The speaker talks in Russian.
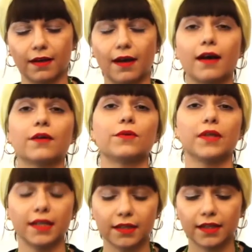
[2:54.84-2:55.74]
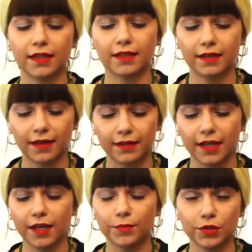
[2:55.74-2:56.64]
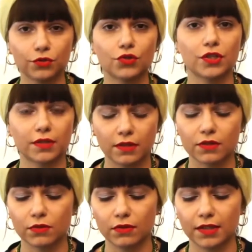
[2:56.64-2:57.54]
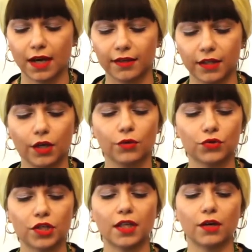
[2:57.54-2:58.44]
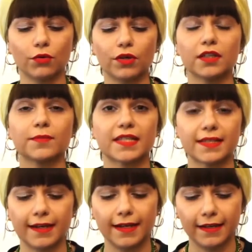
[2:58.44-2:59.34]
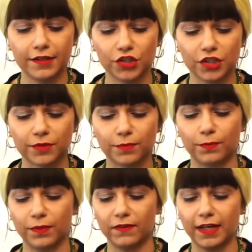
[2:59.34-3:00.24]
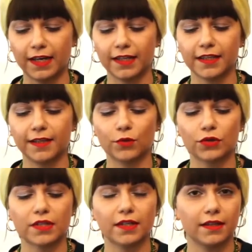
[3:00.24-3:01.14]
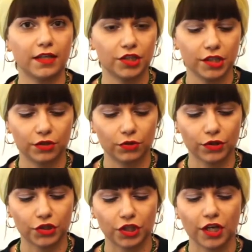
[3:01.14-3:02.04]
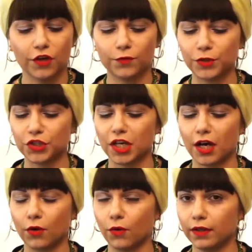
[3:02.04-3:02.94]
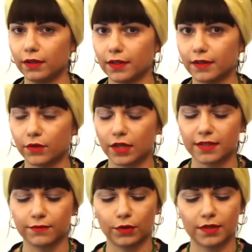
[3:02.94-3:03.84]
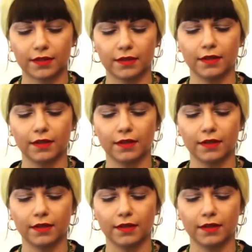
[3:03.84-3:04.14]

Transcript: А куриный хан, петушидный султан, уже на кухонном столе лежит. Повара над ним острые ножи точат, в печи огонь для него разводят.